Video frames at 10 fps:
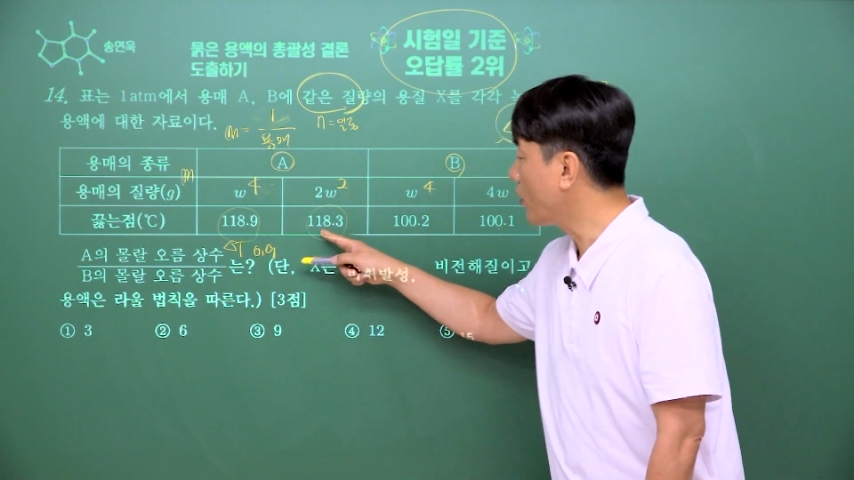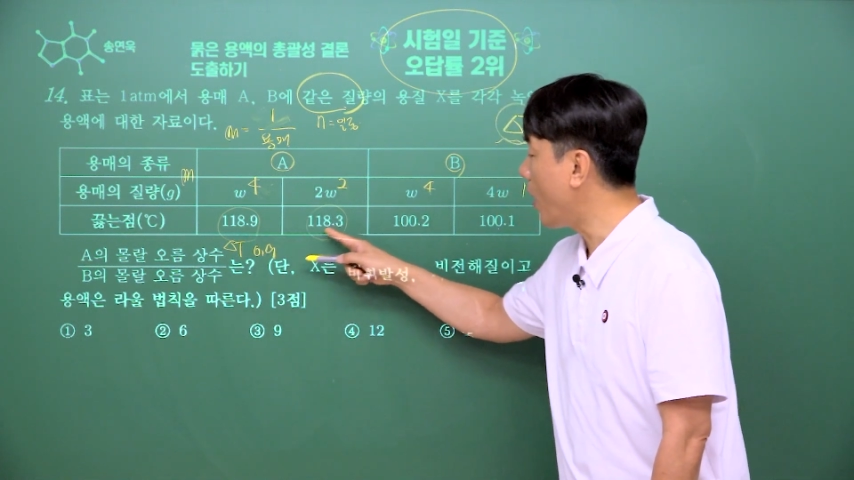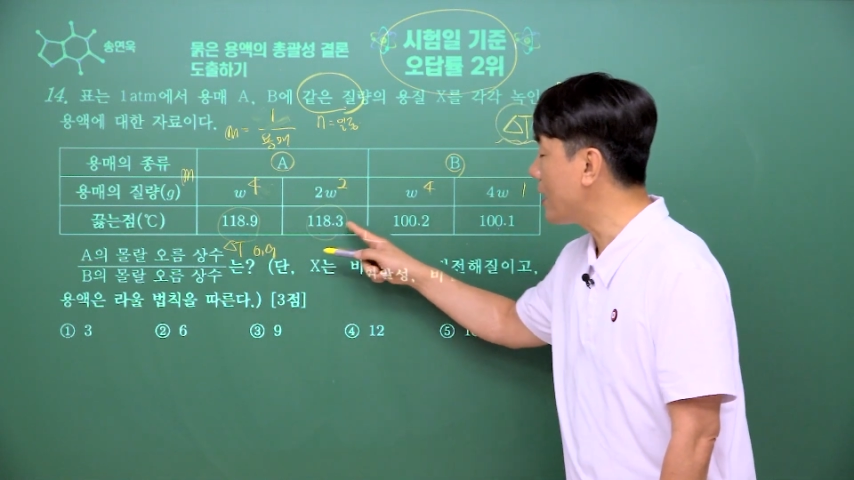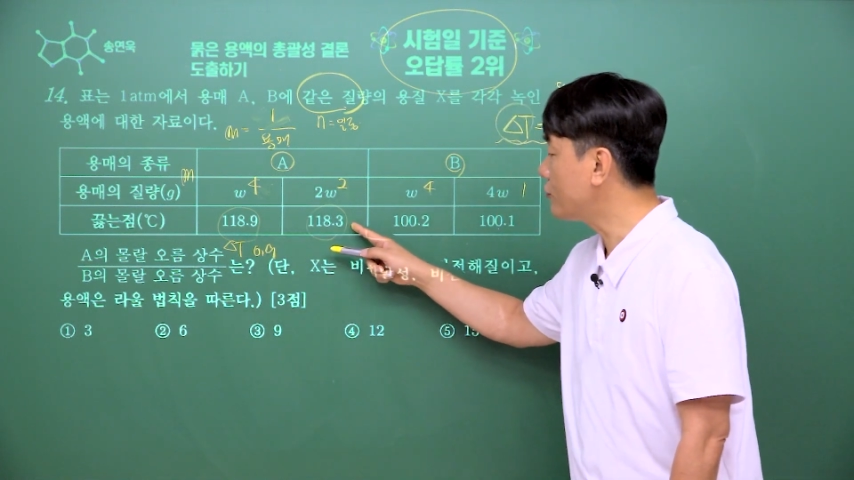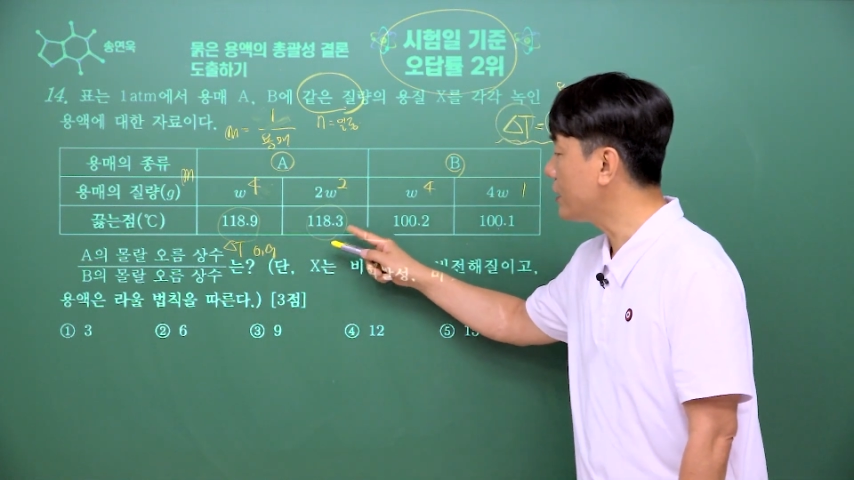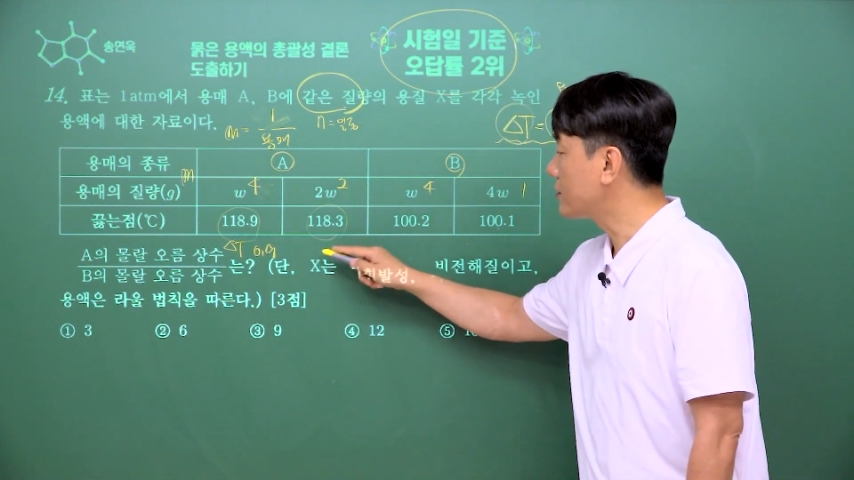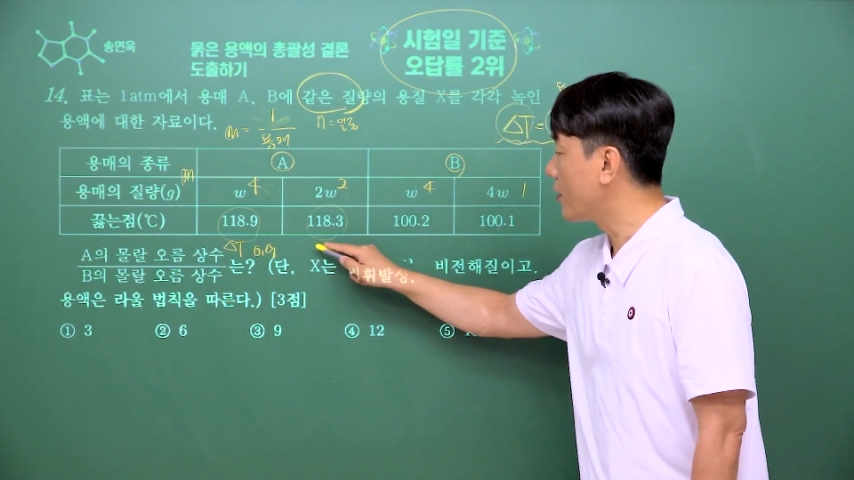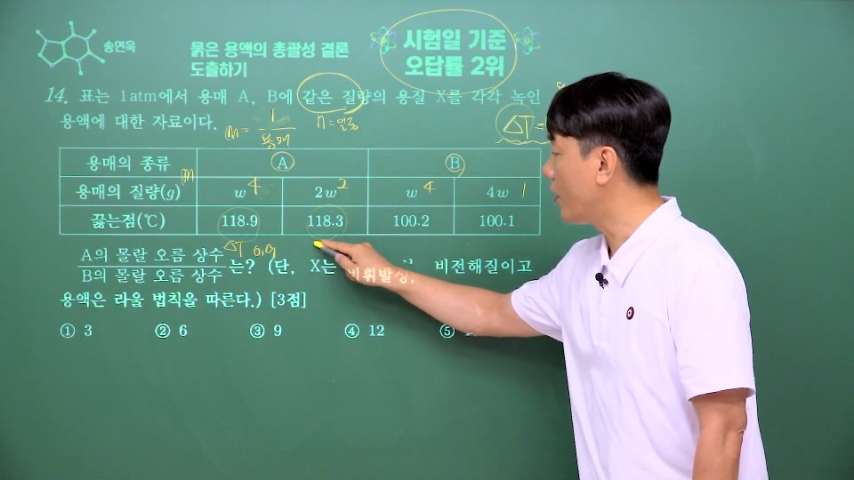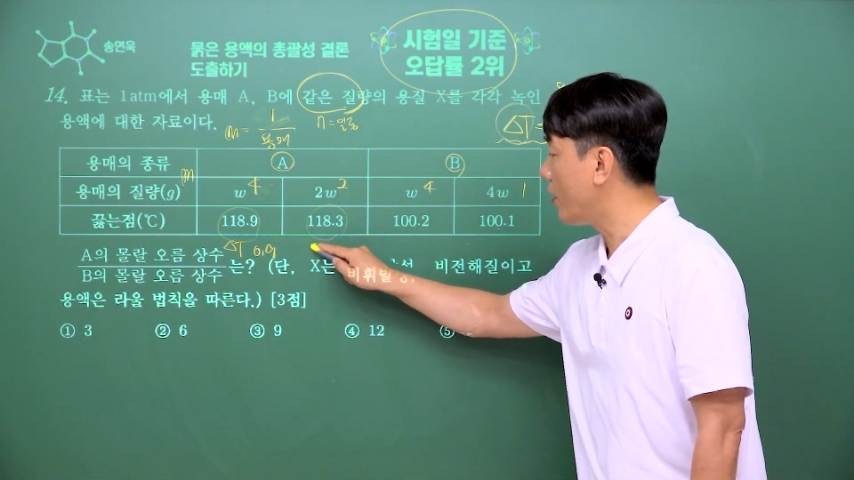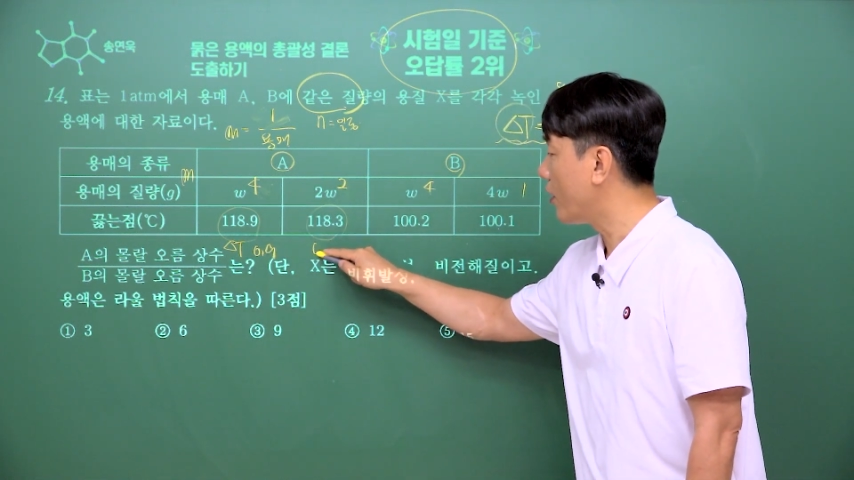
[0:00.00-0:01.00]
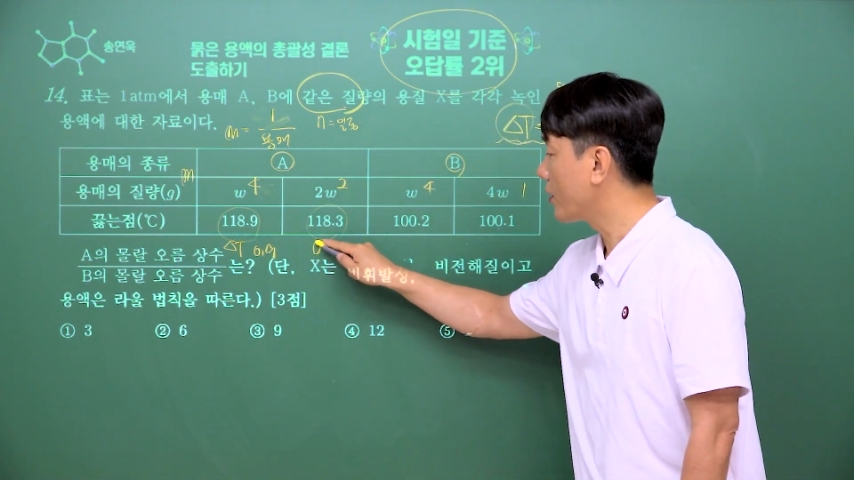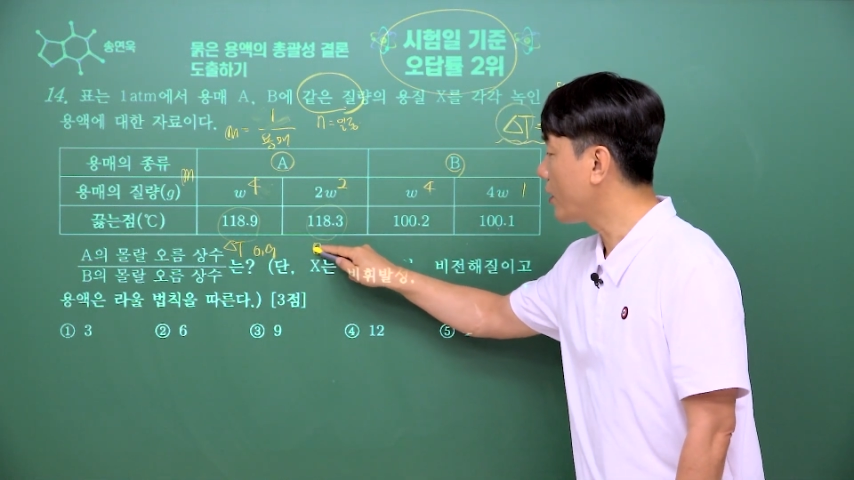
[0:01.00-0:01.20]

요거 알 수 있어요.